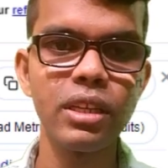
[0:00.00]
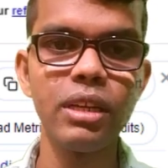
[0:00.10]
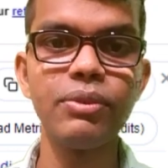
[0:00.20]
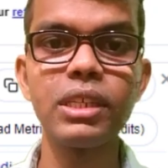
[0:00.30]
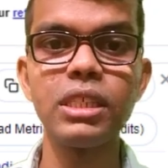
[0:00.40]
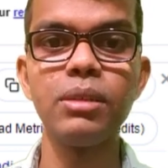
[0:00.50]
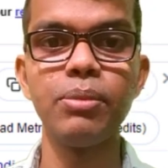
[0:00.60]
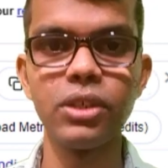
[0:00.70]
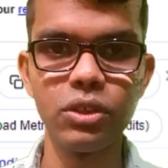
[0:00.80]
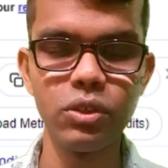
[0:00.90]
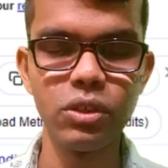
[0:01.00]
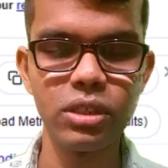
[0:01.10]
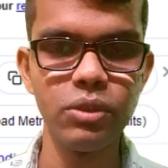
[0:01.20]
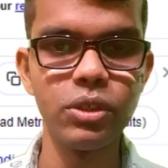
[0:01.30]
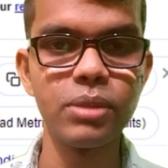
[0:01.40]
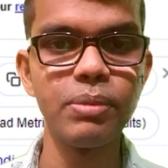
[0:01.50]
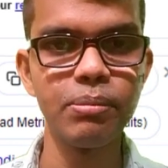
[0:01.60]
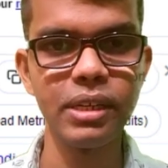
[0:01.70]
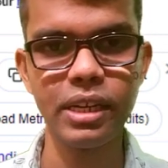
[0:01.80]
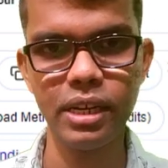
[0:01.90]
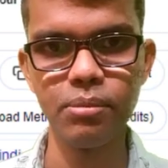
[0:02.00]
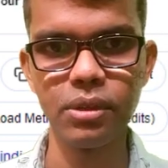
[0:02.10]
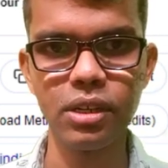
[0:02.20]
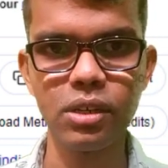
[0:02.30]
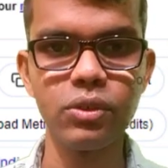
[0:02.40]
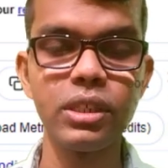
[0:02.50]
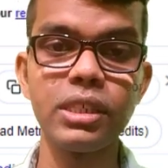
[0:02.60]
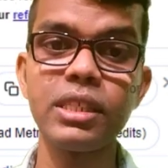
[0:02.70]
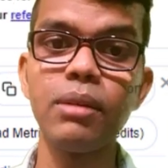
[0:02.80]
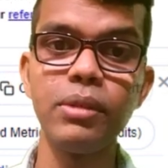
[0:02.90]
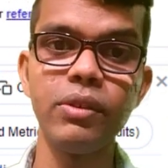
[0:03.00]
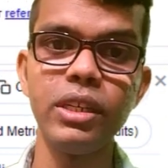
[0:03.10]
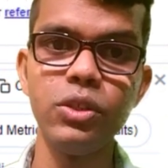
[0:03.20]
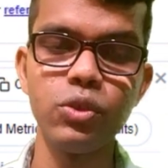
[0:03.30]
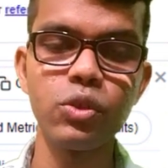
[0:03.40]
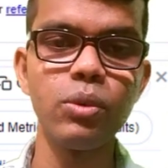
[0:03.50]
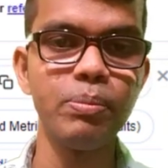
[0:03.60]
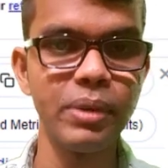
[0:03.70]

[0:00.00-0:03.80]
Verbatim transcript: या फिर किसी पर्टिकुलर कीवर्ड्स पे मैं काम कर रहा हूँ ठीक है सामने वाले यूज़र को